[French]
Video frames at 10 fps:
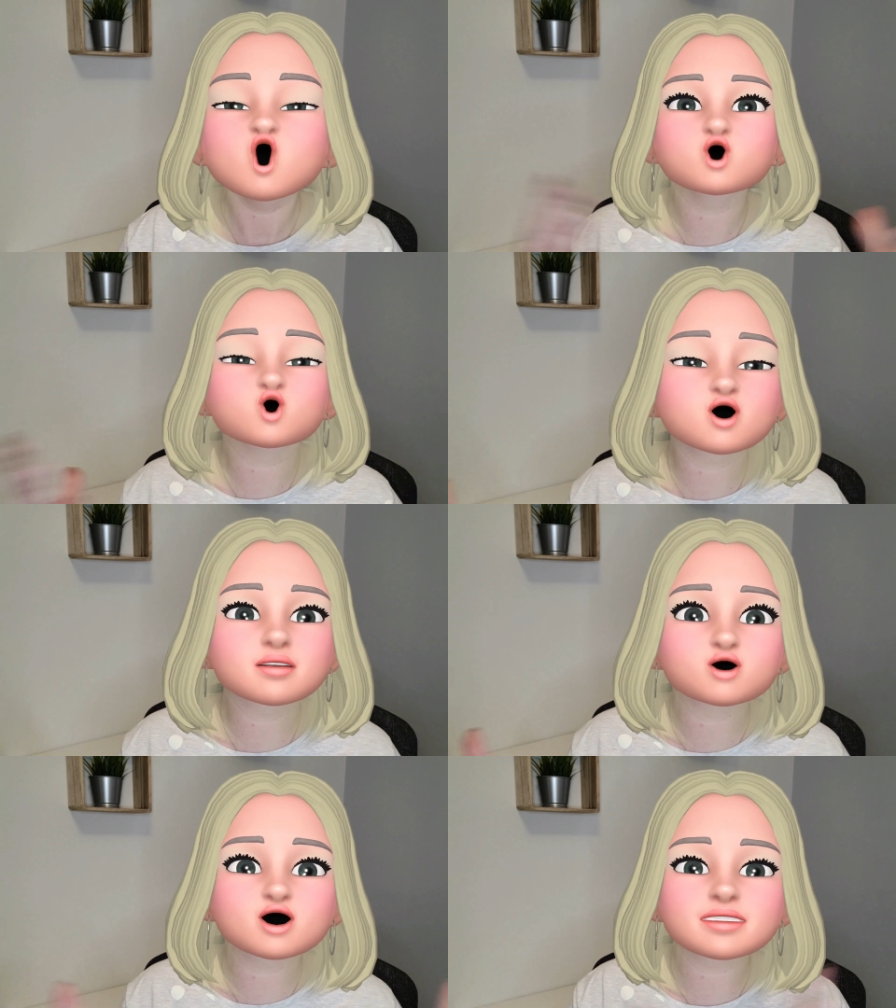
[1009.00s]
Donc
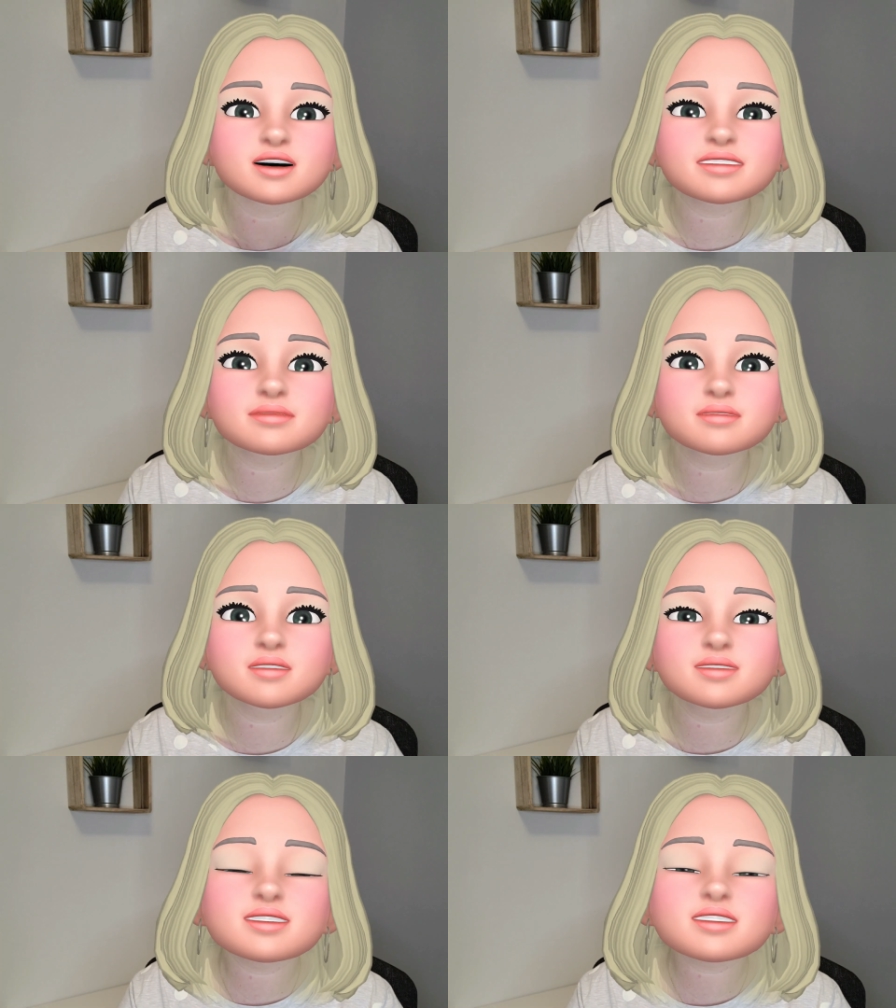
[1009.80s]
comme je l'ai dit en début
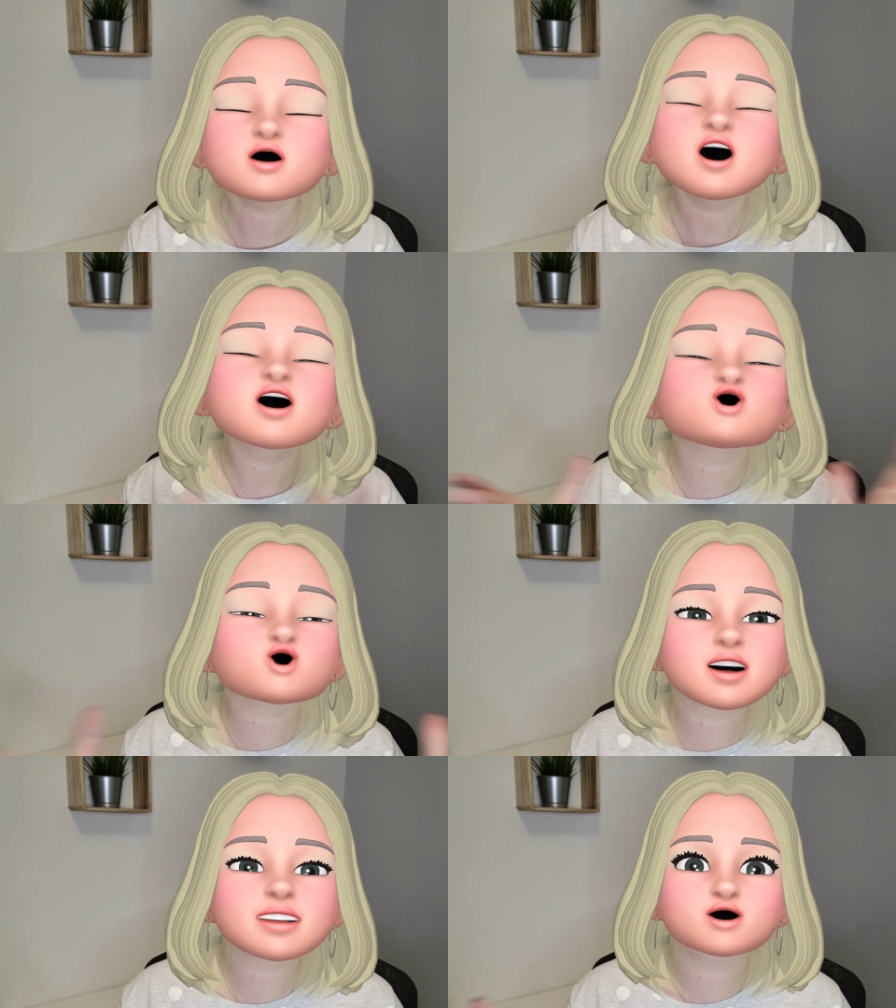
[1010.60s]
de vidéo,
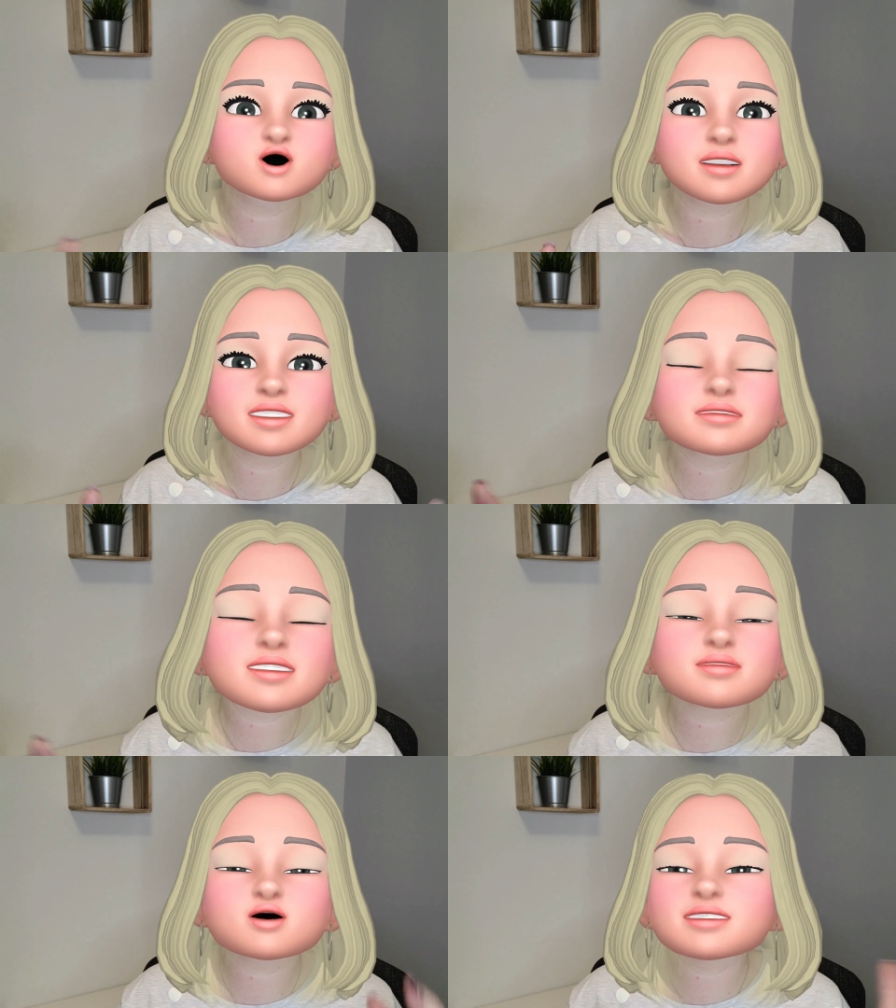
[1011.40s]
je n'attends pas
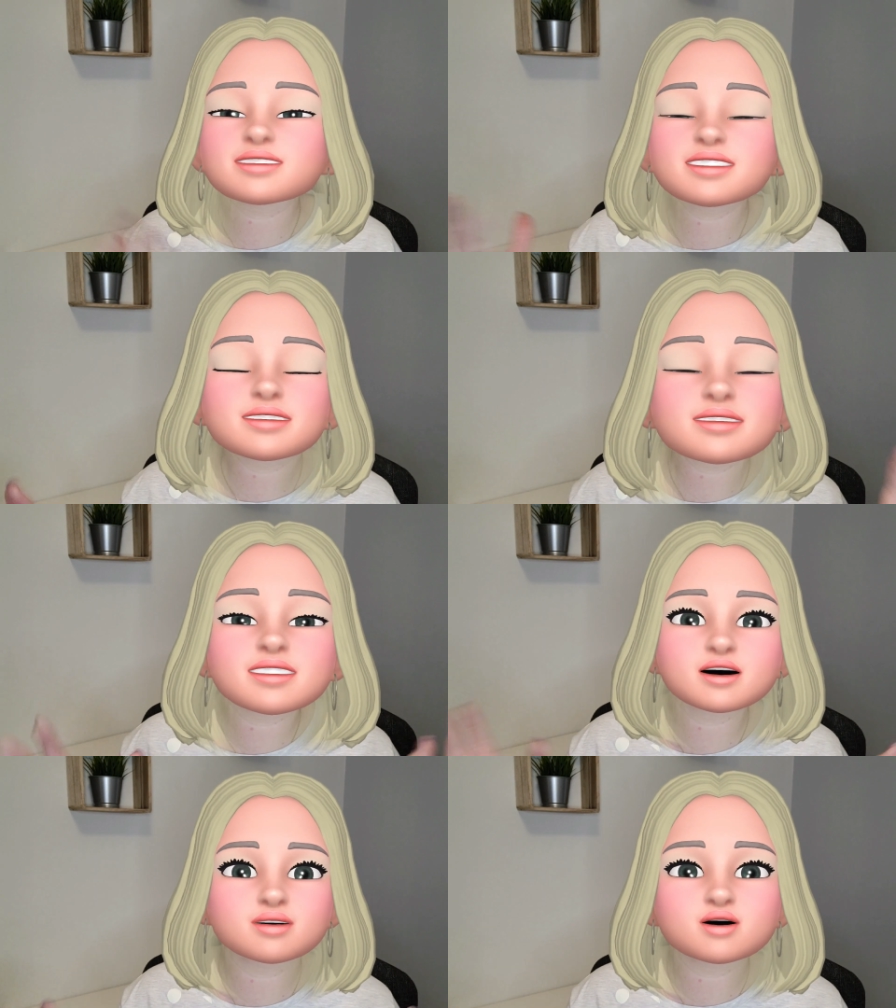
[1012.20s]
évidemment des critiques,
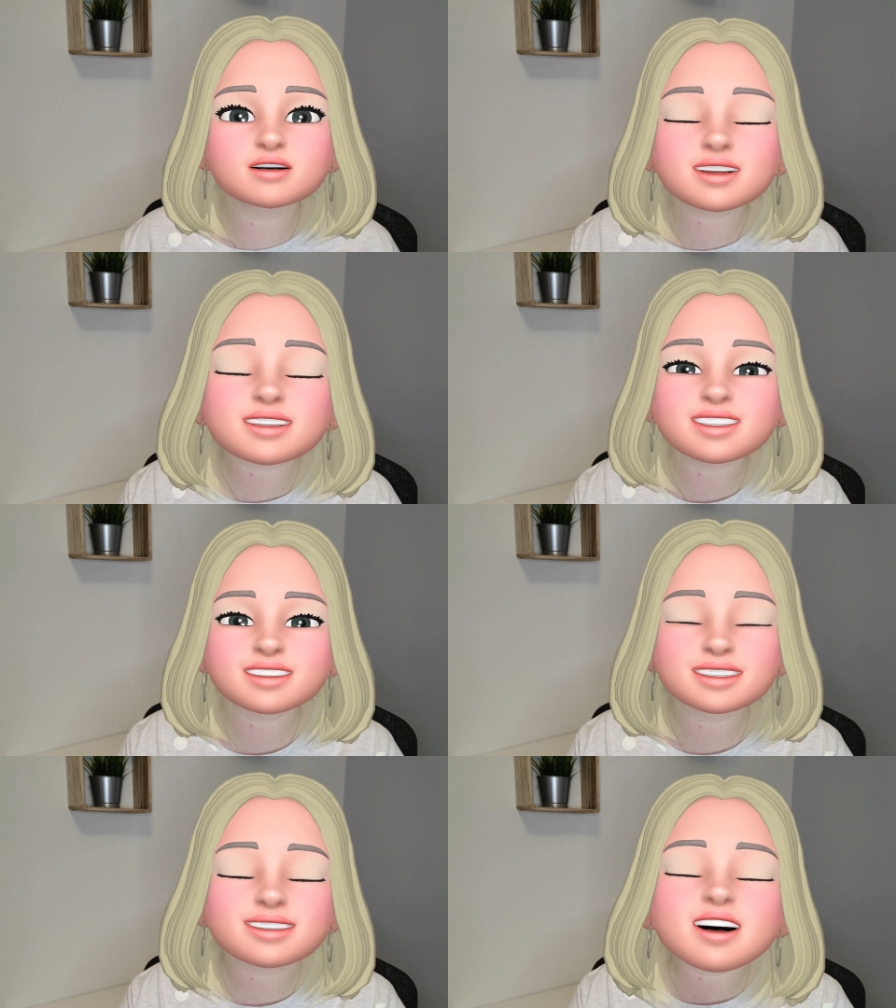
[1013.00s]
des commentaires,
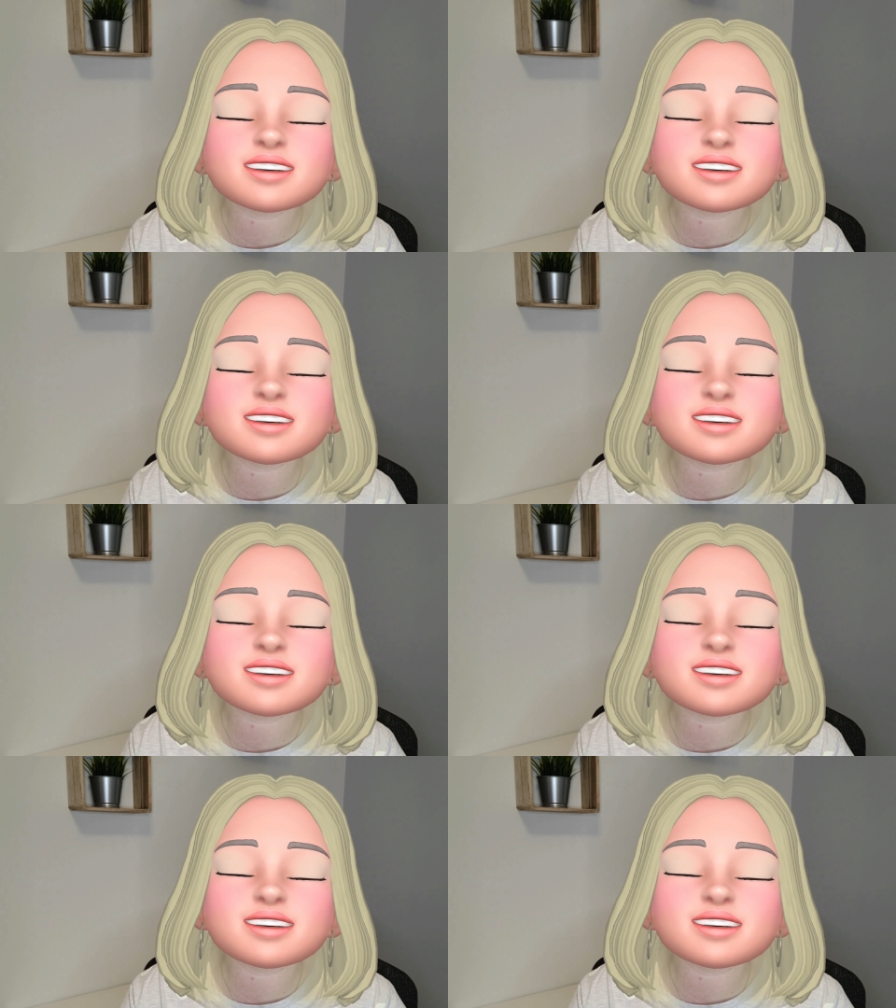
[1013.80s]
etc.